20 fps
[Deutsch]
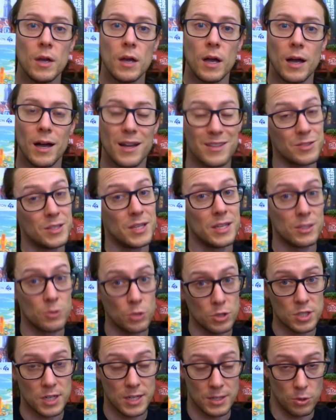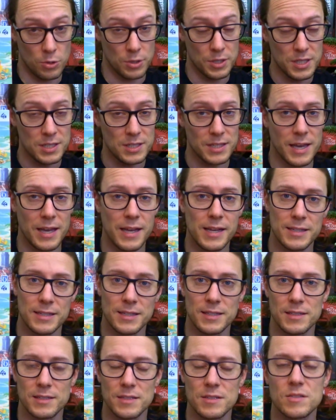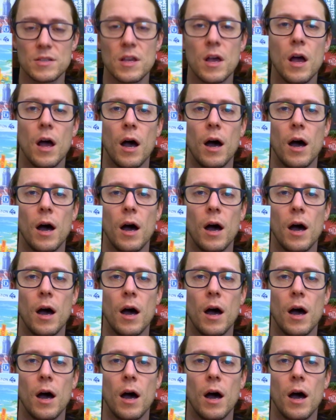äh, also hier in Deutschland noch nicht erhältlich ist,